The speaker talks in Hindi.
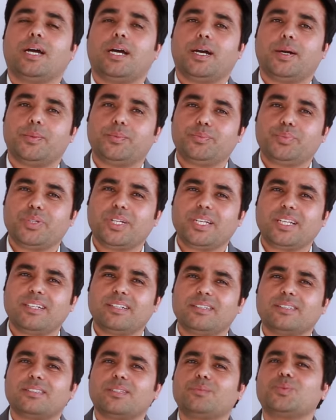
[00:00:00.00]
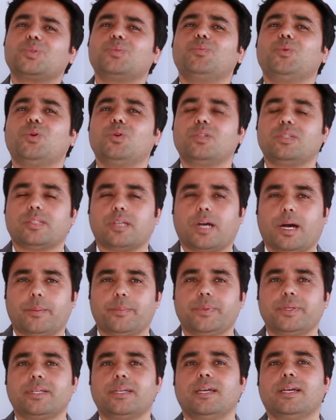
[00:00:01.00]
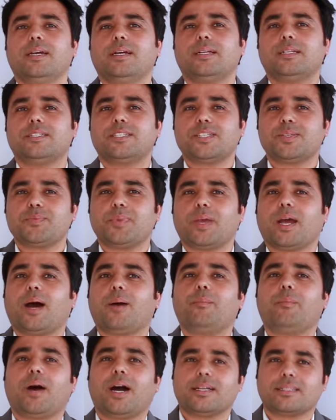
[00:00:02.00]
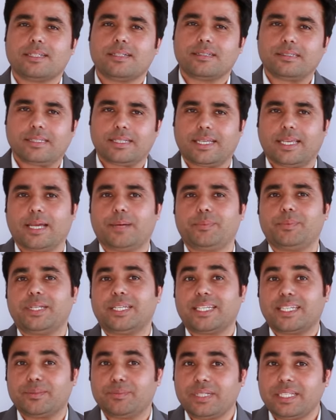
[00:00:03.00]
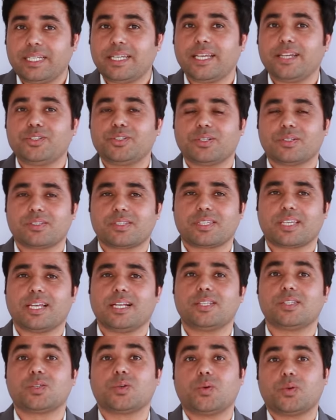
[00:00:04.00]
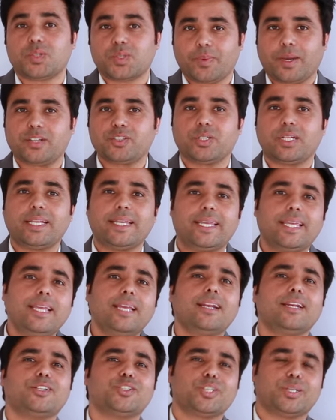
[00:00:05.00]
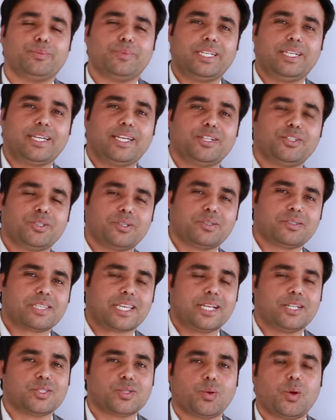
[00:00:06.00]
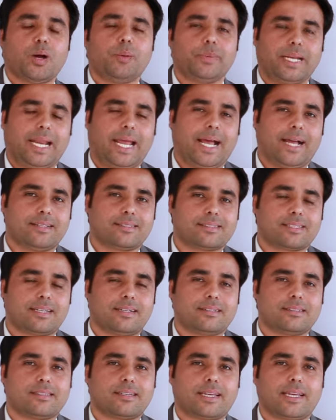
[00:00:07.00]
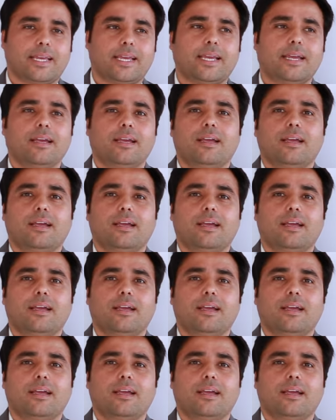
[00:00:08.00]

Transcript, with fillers: uh, bring some small topic जिस पे आप बात कर सके अपने communication skills को और स्पेशली English communication skills को आप enhance कर सके